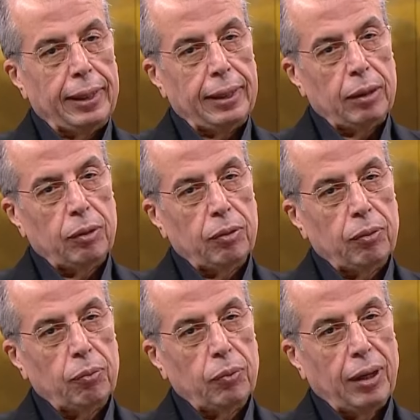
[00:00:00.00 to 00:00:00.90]
e,
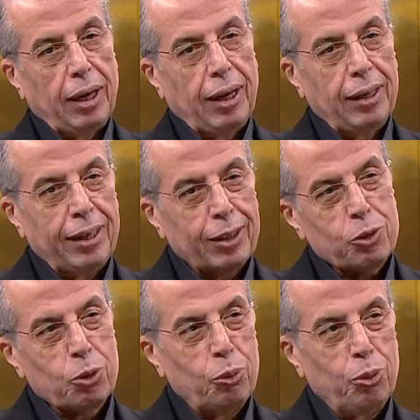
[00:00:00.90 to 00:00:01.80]
Allah
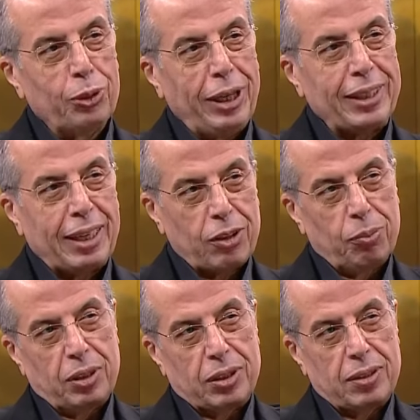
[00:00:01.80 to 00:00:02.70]
Resulü buradayken
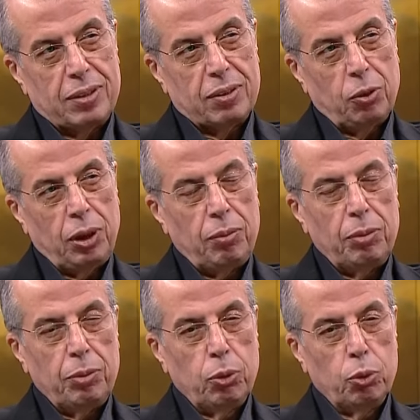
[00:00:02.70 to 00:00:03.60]
şimdi siz önemli
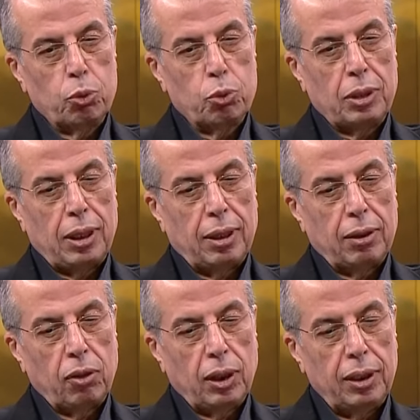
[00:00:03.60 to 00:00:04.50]
bir hususa
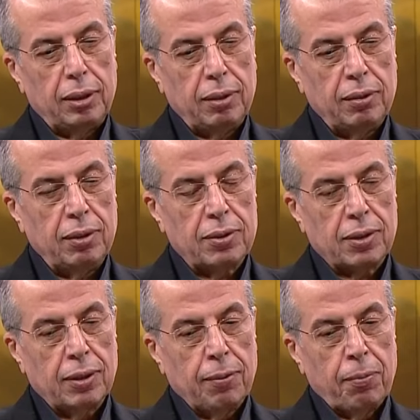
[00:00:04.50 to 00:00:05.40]
işaret ettiniz.
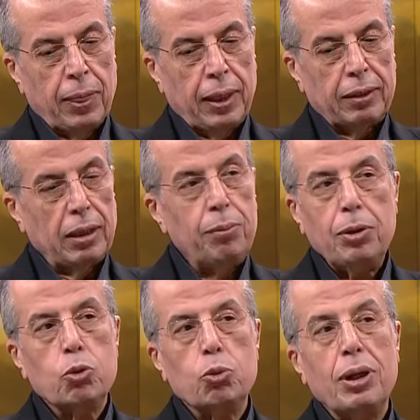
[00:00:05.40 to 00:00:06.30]
Tebliğ
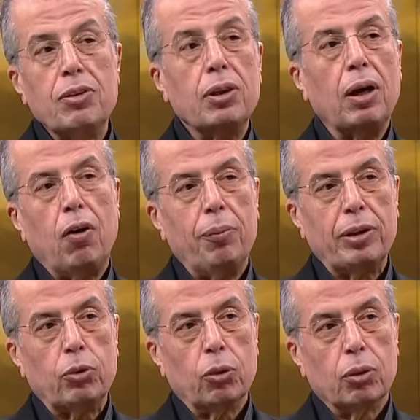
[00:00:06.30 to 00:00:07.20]
süreci devam
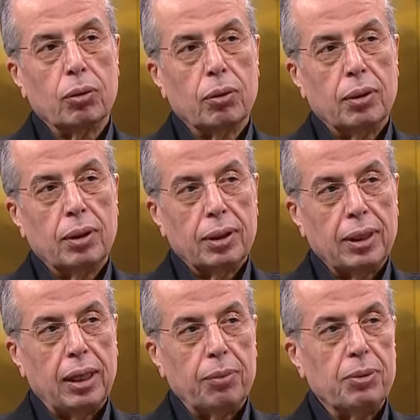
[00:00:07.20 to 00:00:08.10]
ediyor.
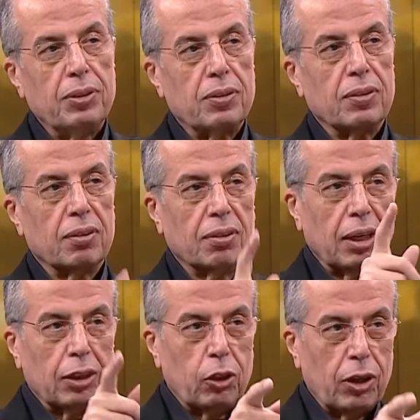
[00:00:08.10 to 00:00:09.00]
Yani biz
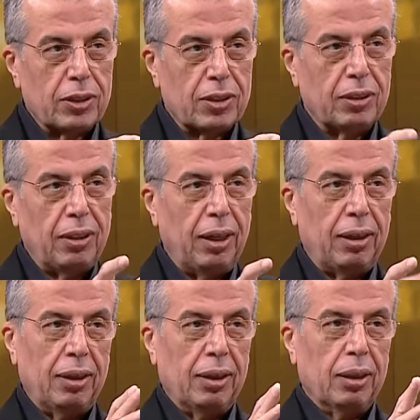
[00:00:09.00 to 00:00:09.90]
tırnak içerisinde
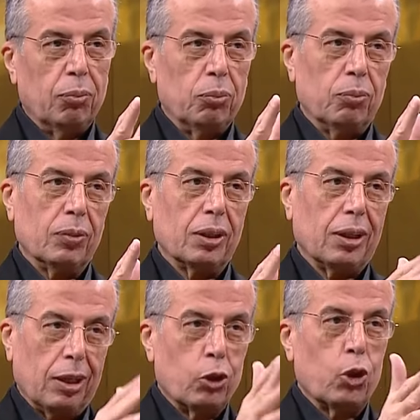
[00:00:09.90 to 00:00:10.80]

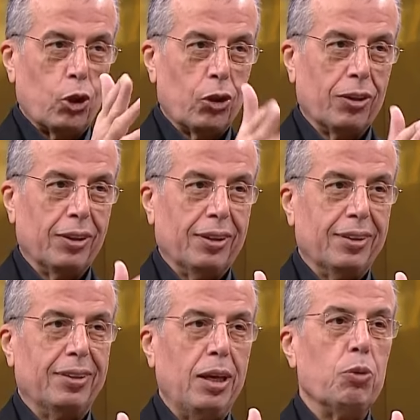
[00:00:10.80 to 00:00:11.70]
kaçış
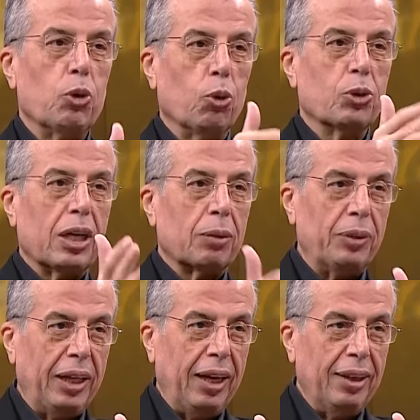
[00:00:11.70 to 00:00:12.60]
demiş olsak
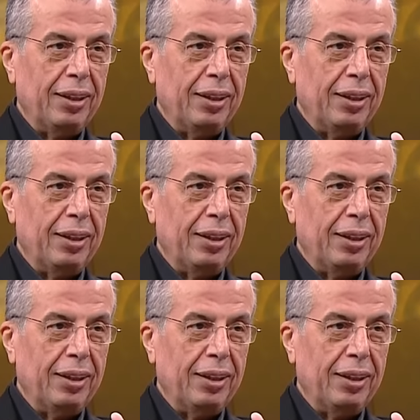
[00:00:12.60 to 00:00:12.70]
bile